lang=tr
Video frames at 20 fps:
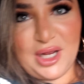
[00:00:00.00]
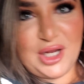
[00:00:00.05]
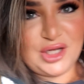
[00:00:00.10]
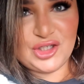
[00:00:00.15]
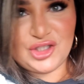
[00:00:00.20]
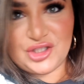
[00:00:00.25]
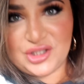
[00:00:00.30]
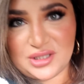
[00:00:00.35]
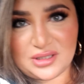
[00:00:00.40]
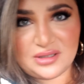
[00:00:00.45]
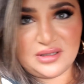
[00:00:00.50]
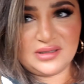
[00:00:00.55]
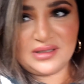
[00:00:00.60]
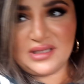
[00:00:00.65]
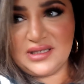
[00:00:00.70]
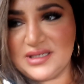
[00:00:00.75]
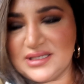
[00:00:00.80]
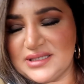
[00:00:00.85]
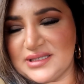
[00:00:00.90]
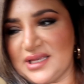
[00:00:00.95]

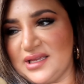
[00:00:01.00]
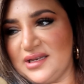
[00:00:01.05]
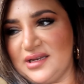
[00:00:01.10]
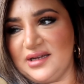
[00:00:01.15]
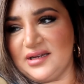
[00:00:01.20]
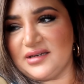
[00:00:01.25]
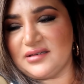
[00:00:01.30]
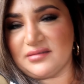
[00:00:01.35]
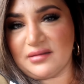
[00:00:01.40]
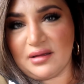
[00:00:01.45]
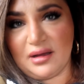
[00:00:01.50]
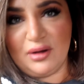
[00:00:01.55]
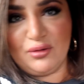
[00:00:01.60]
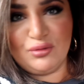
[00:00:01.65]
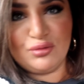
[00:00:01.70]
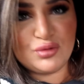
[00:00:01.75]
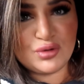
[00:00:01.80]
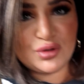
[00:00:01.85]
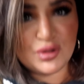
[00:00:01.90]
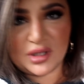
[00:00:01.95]
Plajda, deniz kenarında,
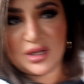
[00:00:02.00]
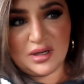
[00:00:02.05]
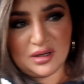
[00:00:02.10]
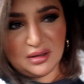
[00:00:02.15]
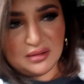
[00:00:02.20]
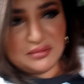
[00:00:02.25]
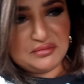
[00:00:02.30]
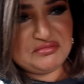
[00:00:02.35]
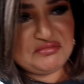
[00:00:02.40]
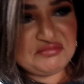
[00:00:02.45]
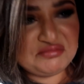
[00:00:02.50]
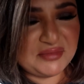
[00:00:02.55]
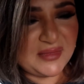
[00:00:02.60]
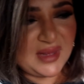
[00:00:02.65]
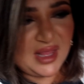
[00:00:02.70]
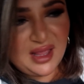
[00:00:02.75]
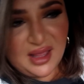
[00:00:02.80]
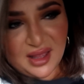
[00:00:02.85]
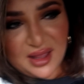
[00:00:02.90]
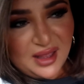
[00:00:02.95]
havuzda.
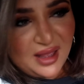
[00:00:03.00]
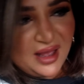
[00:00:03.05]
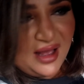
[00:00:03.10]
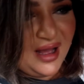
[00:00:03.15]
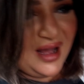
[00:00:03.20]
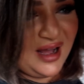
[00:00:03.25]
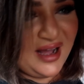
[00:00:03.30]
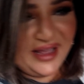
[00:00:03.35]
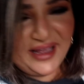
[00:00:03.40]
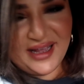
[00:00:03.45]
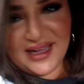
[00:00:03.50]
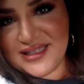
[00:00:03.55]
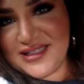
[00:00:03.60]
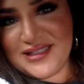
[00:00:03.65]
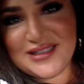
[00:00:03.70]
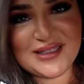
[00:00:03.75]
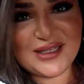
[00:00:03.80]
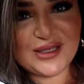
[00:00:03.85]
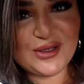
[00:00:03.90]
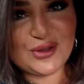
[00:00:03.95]

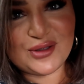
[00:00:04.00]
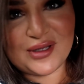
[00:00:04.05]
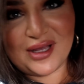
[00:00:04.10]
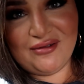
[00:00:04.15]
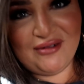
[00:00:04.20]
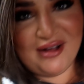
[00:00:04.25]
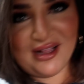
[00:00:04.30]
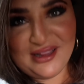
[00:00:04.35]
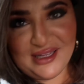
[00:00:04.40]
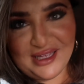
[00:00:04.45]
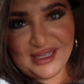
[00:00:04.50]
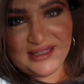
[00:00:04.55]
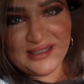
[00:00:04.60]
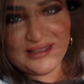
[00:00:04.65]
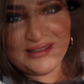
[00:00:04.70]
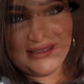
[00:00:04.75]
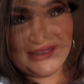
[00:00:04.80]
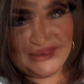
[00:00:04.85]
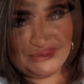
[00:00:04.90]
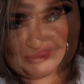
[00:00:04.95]
Hayat size güzel vallahi
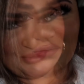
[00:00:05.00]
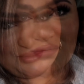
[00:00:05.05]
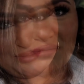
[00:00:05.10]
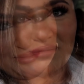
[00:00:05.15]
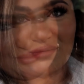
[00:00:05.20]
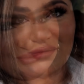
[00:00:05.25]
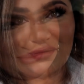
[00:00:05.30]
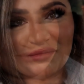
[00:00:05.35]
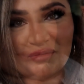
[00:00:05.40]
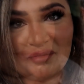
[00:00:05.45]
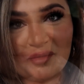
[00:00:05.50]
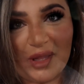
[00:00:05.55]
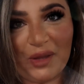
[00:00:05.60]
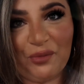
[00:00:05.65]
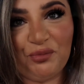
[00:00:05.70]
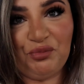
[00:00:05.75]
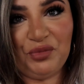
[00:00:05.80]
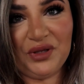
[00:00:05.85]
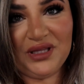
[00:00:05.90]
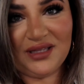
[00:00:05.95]
ne diyeyim.
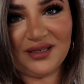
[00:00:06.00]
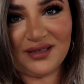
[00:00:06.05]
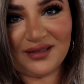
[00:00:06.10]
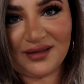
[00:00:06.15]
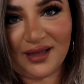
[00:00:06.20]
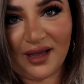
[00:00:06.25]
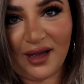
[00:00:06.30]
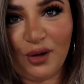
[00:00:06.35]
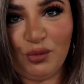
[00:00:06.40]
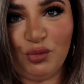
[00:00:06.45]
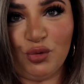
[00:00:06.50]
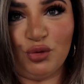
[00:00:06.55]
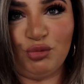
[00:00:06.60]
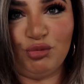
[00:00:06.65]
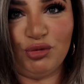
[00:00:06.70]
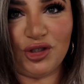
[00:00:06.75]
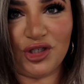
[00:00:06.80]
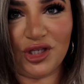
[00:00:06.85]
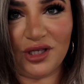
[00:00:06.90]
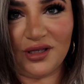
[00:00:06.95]
Bir tık daha
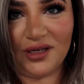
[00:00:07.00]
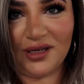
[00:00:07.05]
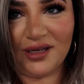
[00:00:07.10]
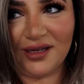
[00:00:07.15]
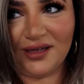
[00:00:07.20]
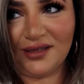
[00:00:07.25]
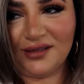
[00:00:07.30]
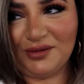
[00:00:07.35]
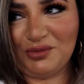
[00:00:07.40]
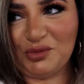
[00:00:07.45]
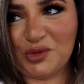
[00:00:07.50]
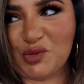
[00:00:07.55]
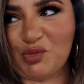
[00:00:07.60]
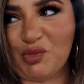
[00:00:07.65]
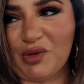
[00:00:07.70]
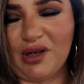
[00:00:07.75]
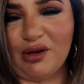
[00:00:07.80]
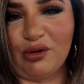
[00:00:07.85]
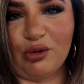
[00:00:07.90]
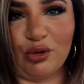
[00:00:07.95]
büyük bir şehire geldiğimiz
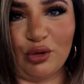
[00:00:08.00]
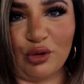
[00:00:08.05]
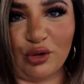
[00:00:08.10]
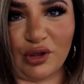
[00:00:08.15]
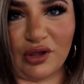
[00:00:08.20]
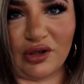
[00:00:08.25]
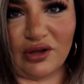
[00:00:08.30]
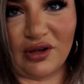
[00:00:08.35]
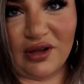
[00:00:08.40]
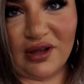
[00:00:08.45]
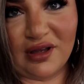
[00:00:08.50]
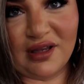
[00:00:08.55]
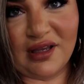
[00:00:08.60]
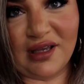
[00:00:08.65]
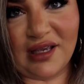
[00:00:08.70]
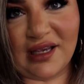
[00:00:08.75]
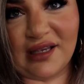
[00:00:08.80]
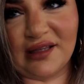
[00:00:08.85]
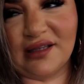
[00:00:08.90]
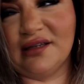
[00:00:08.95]
belli oluyor.
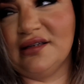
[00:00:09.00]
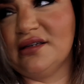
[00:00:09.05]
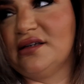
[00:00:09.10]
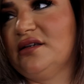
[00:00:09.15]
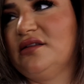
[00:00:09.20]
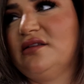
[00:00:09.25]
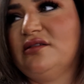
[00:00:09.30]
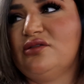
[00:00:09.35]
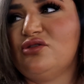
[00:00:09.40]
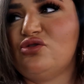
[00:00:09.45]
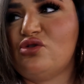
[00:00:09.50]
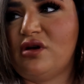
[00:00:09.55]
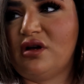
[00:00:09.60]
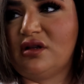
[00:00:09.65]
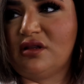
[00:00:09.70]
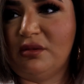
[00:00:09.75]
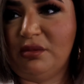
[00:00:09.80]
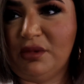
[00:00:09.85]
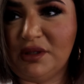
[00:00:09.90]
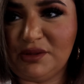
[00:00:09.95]
İki tane kadın
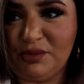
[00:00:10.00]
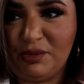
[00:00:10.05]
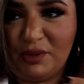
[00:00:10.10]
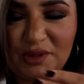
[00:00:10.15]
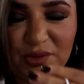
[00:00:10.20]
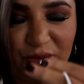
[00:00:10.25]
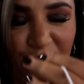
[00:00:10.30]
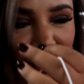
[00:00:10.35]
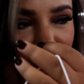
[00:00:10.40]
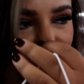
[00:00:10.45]
sokakta bas bas